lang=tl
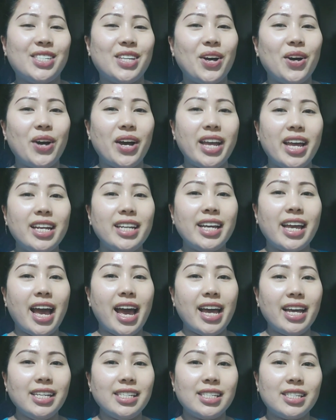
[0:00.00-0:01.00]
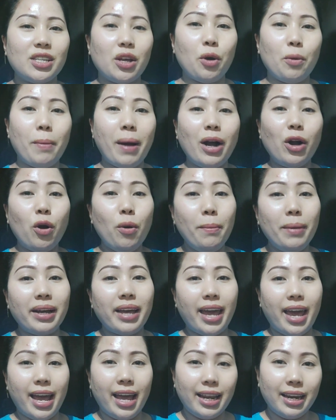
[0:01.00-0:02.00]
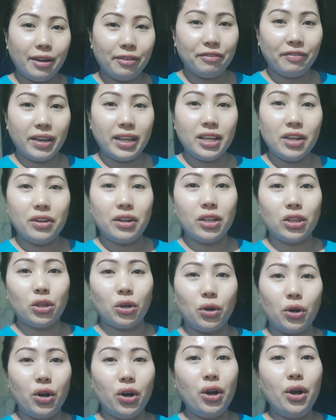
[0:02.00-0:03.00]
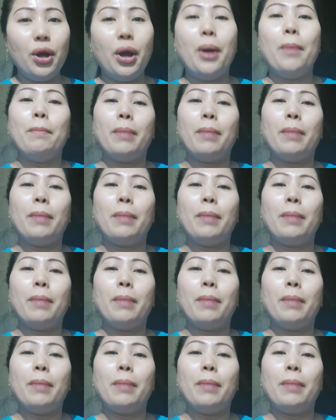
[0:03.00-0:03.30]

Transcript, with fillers: So, ayan guys. So, bago mag end ng video na to,